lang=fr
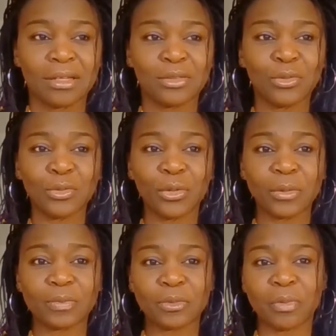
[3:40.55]
Donc,
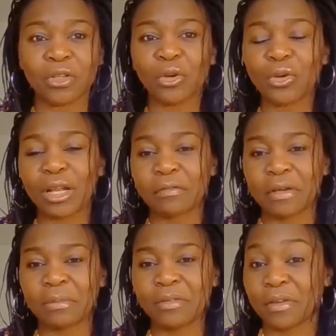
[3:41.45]
euh, pendant que la
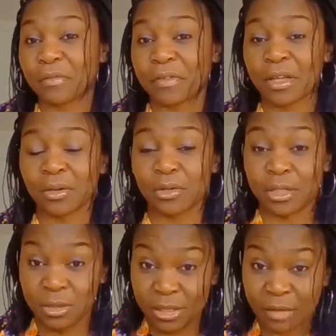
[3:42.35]
famille va faire,
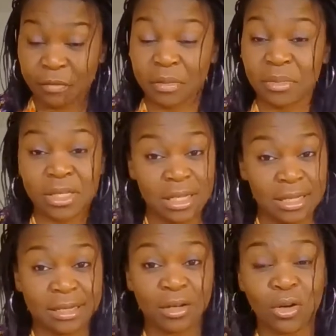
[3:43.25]
la famille et
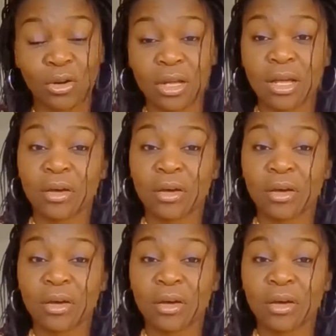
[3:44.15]
l'école